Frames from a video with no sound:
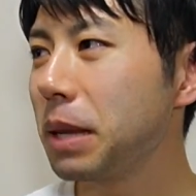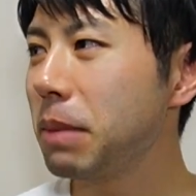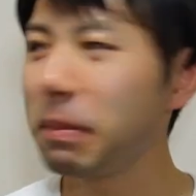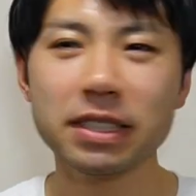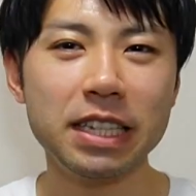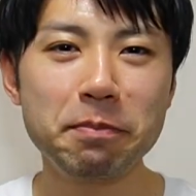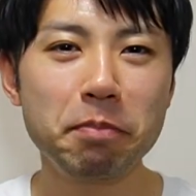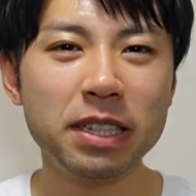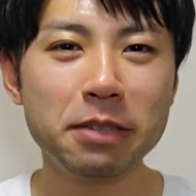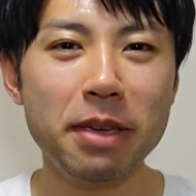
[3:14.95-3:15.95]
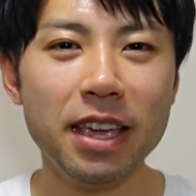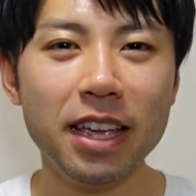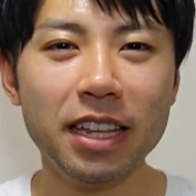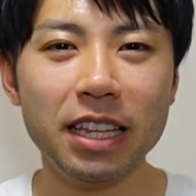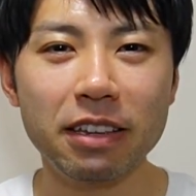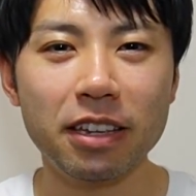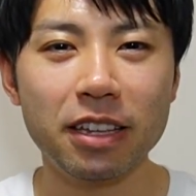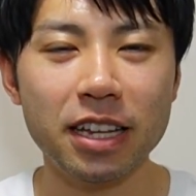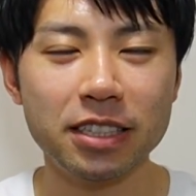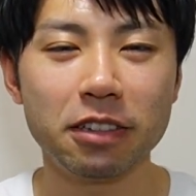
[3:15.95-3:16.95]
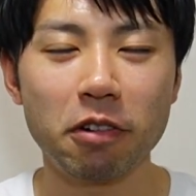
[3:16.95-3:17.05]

まあ、まず一発目に出すの